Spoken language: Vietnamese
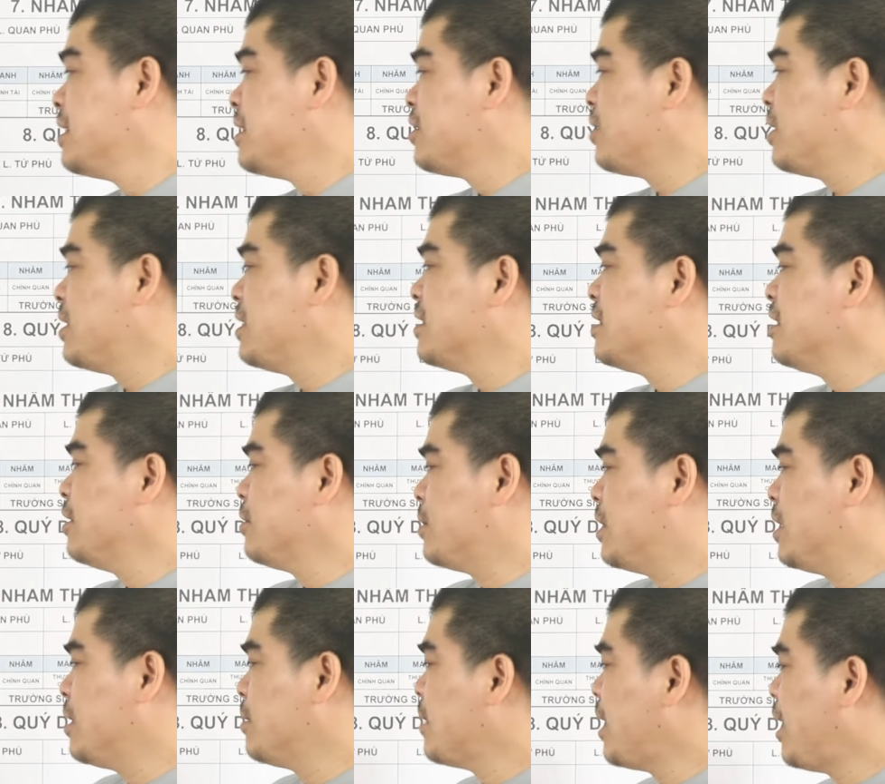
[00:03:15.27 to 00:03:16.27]
cho những người tuổi
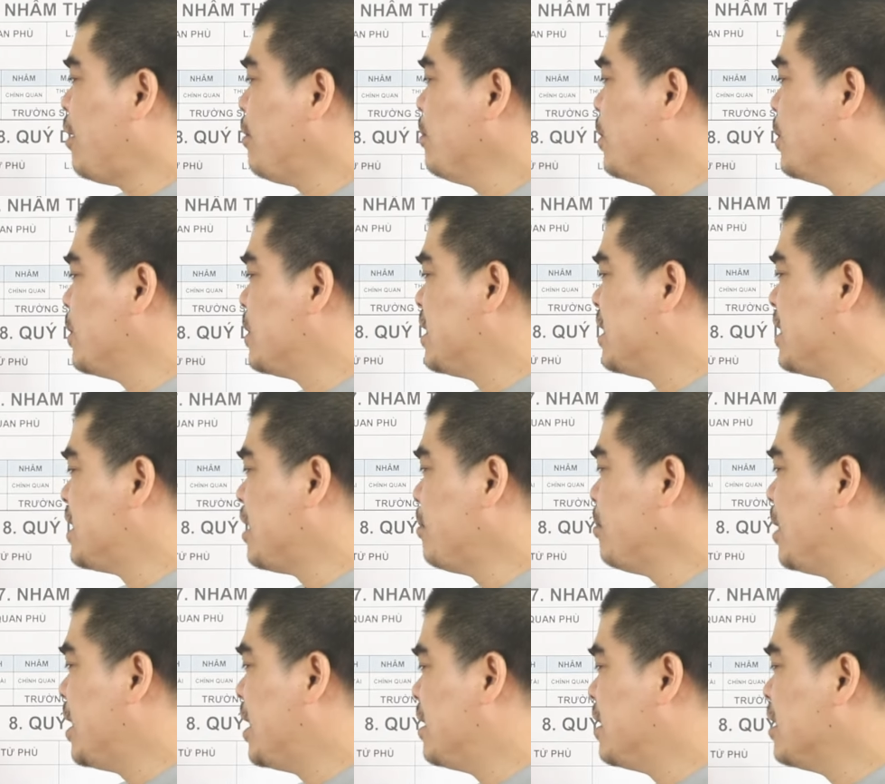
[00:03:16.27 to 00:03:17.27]
Đinh Mão
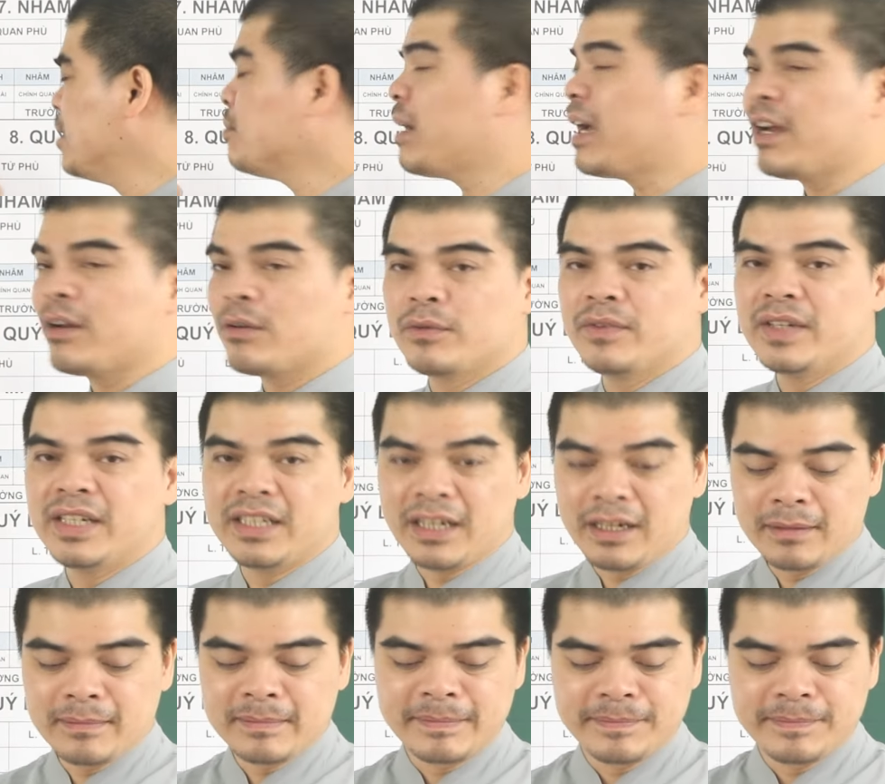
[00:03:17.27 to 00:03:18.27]
1987 nữ mạng quý vị nhé.